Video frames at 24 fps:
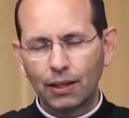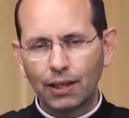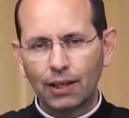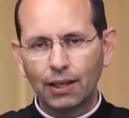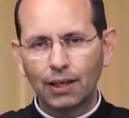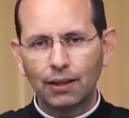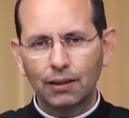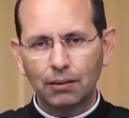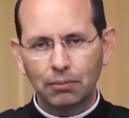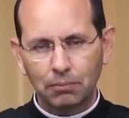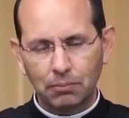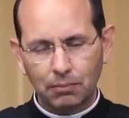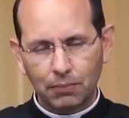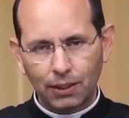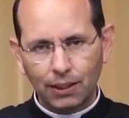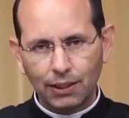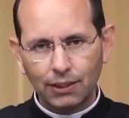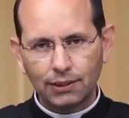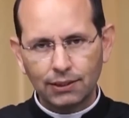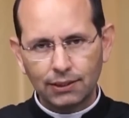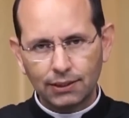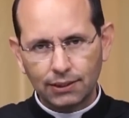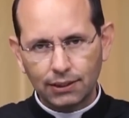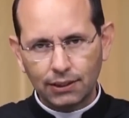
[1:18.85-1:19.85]
ela
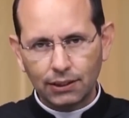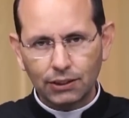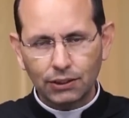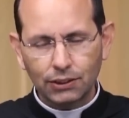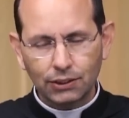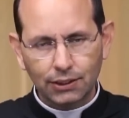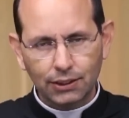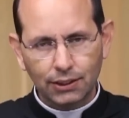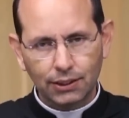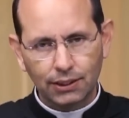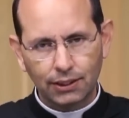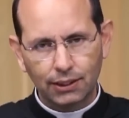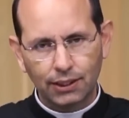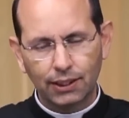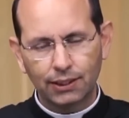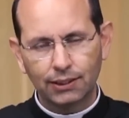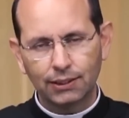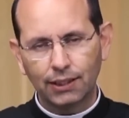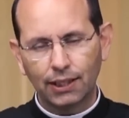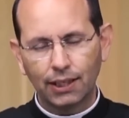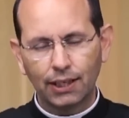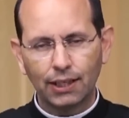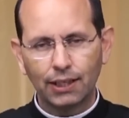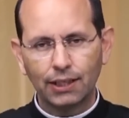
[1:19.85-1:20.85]
insiste
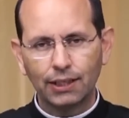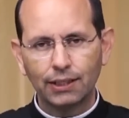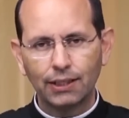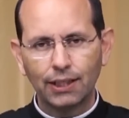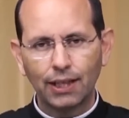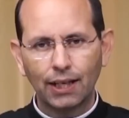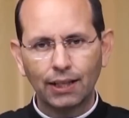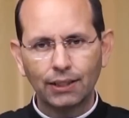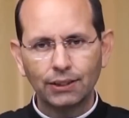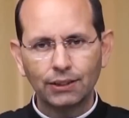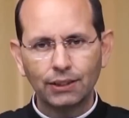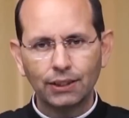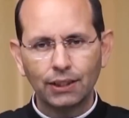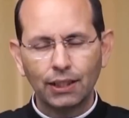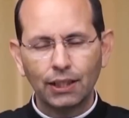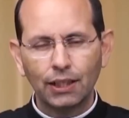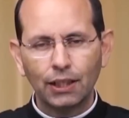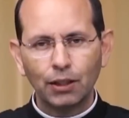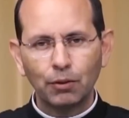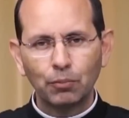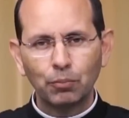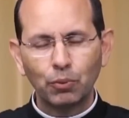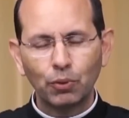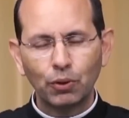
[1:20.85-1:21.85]
nessa realidade
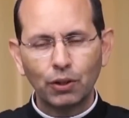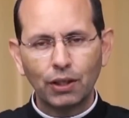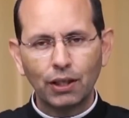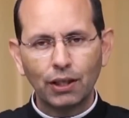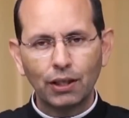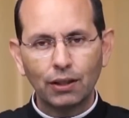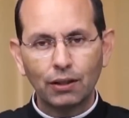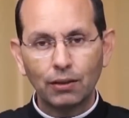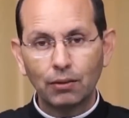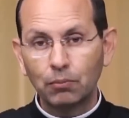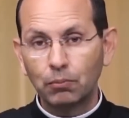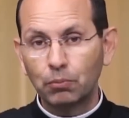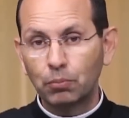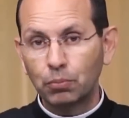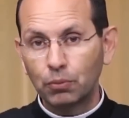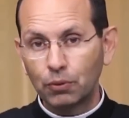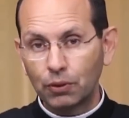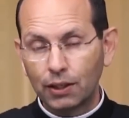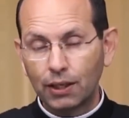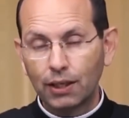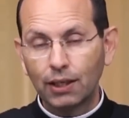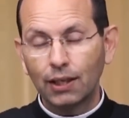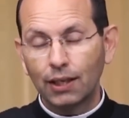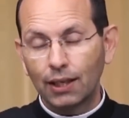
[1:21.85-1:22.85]
porque,
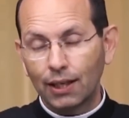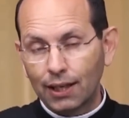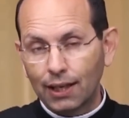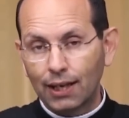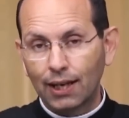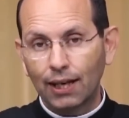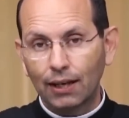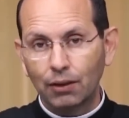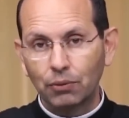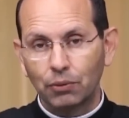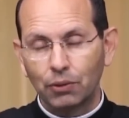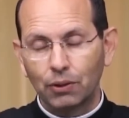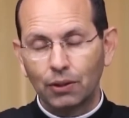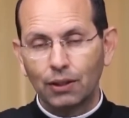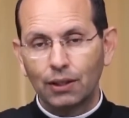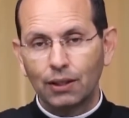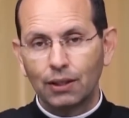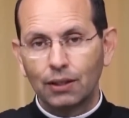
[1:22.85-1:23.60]
porque é claro,